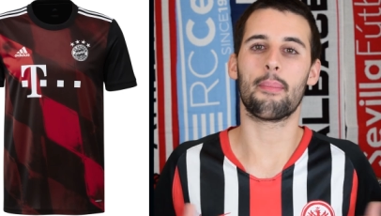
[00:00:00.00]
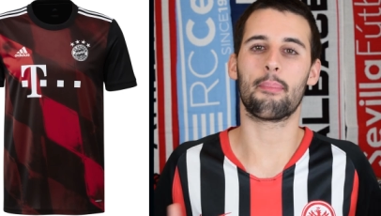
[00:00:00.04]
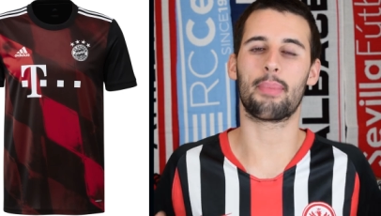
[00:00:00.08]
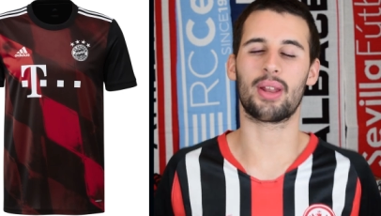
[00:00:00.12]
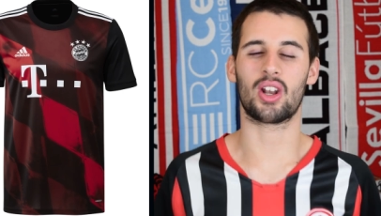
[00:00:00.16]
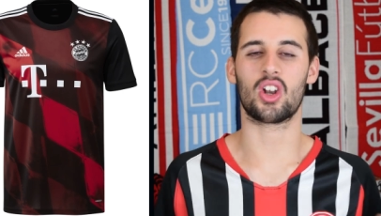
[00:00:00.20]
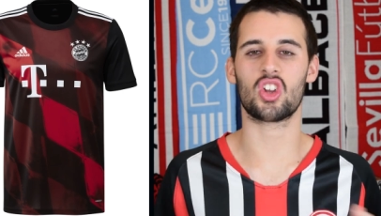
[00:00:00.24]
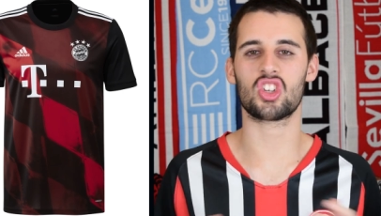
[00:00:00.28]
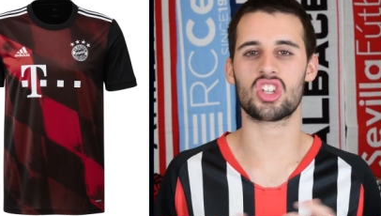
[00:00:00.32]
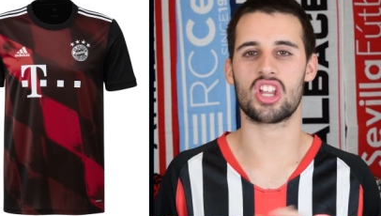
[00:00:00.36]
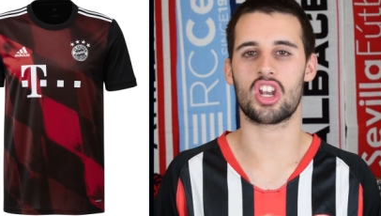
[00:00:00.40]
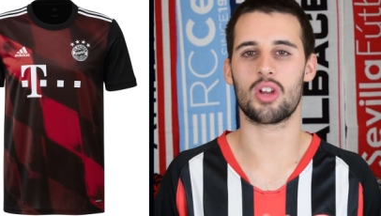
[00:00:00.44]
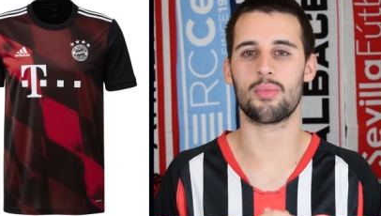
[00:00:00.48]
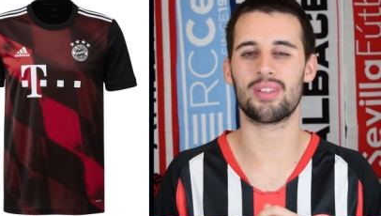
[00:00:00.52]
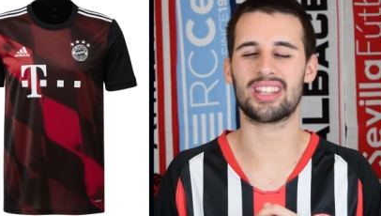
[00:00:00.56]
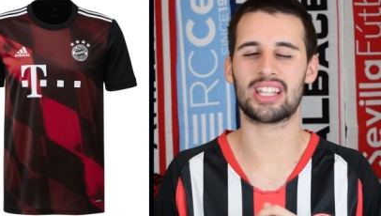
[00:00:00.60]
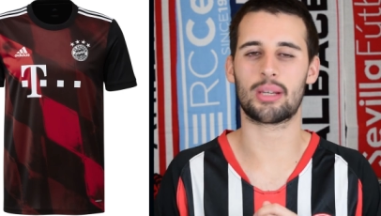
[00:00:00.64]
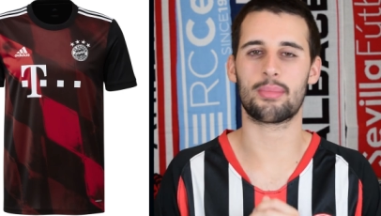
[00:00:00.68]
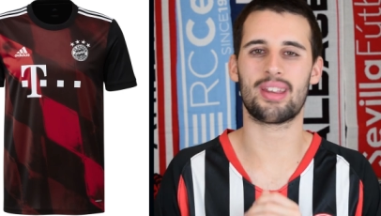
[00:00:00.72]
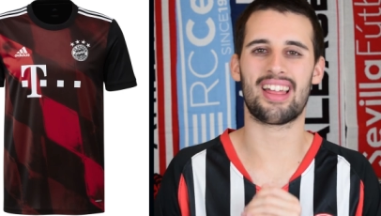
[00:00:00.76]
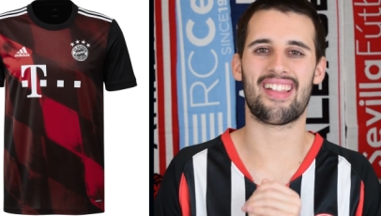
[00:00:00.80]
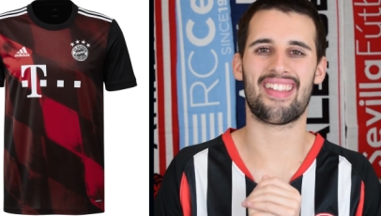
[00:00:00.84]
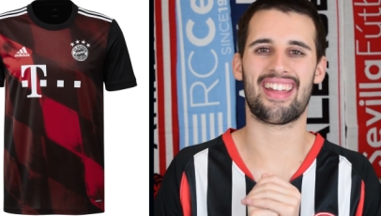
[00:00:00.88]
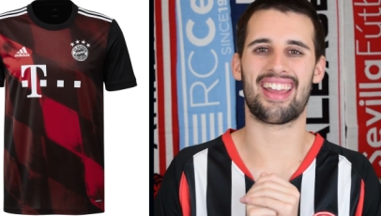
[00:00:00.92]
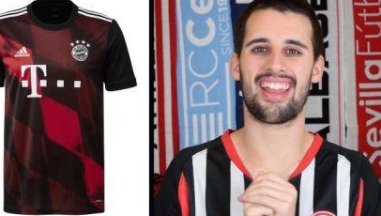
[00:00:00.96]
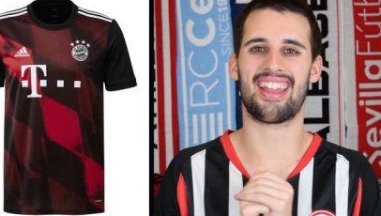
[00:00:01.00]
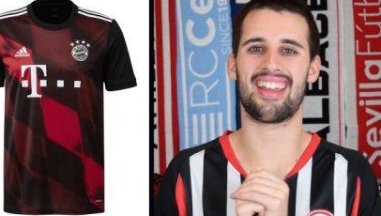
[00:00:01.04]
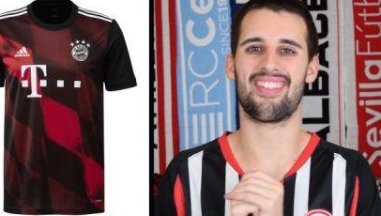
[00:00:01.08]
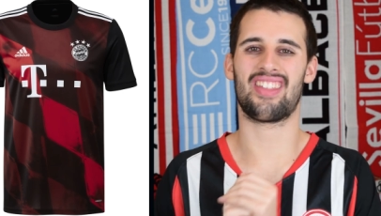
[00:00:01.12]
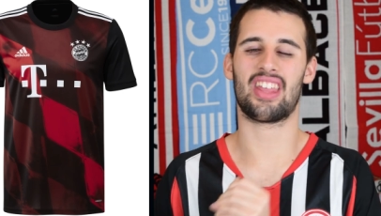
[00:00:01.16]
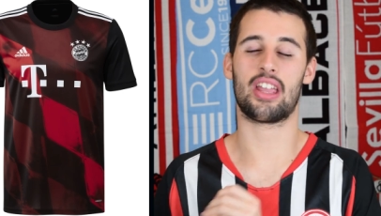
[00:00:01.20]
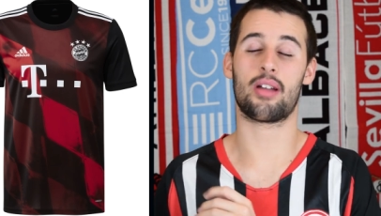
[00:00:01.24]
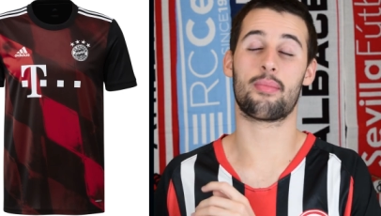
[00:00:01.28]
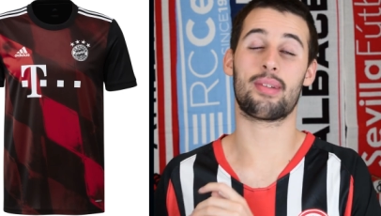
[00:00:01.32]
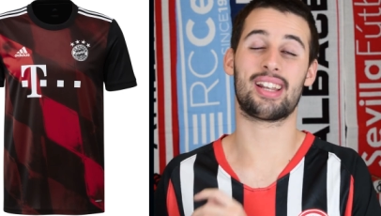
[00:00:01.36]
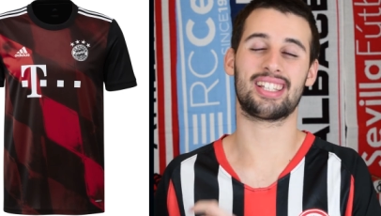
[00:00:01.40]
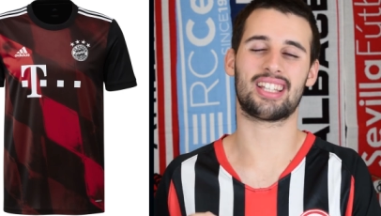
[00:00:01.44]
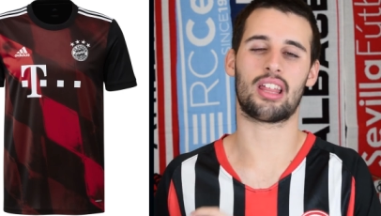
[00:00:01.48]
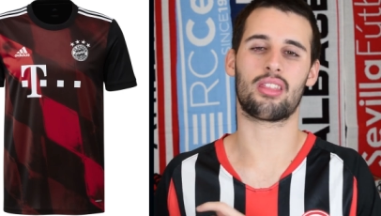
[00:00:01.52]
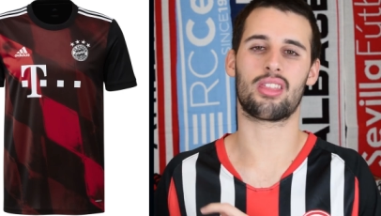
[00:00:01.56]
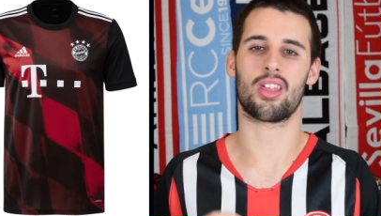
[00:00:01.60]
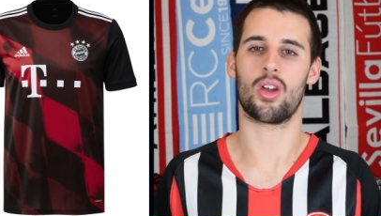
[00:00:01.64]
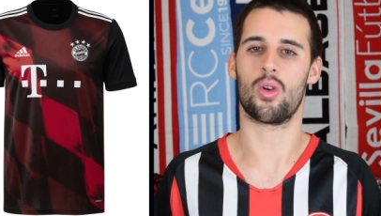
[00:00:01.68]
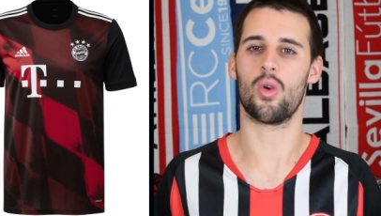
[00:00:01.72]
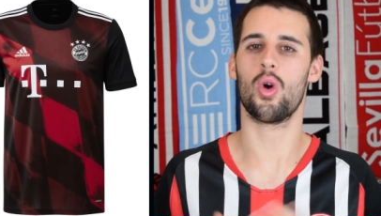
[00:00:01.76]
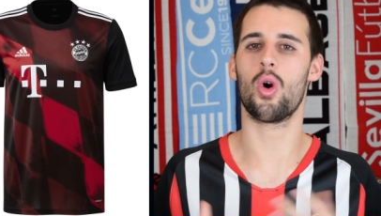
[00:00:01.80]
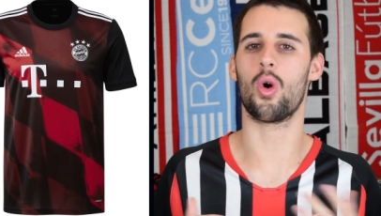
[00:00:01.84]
pero no sé, no me termina de, de llamar la atención.